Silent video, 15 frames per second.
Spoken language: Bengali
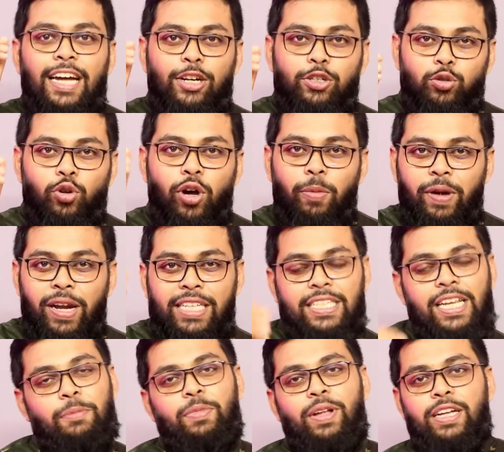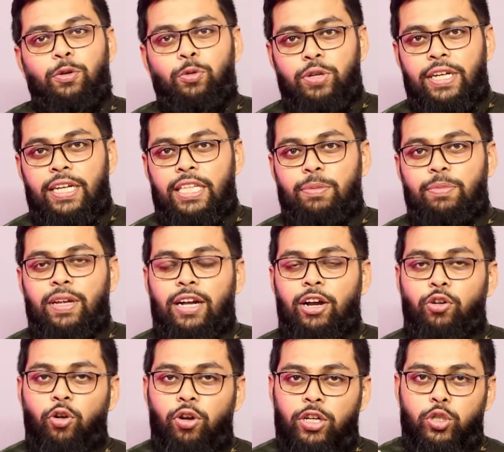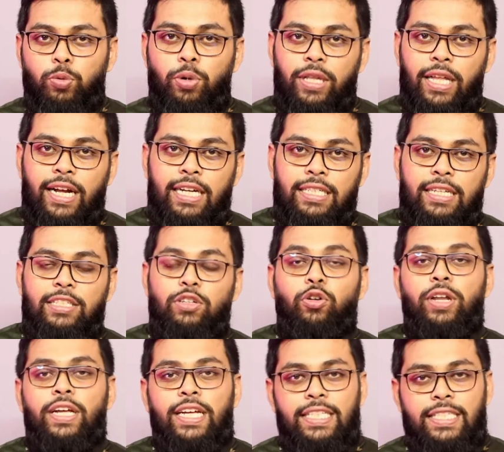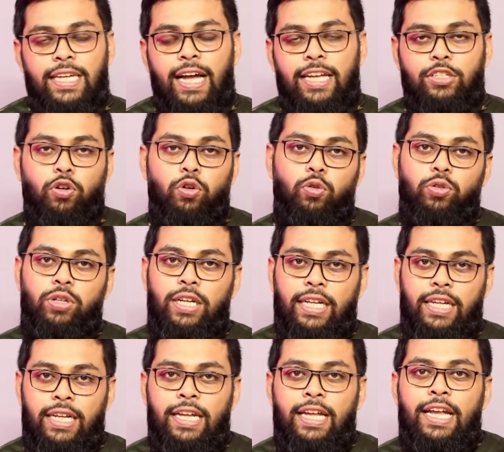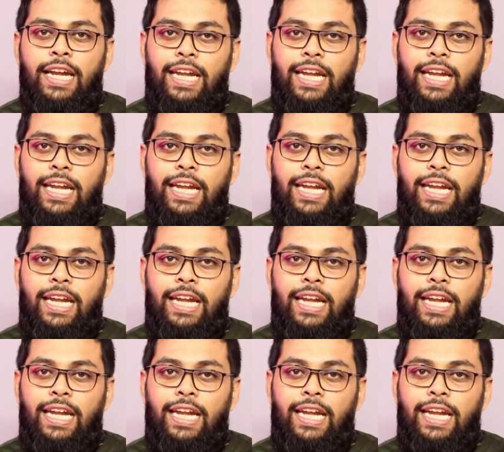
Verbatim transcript: তার সোয়াবের আশায় আপনাকে উঠিয়ে দিবে কারণ অনেক সময় দেখা যায় যে অনেকে চায় যে অন্যদেরকে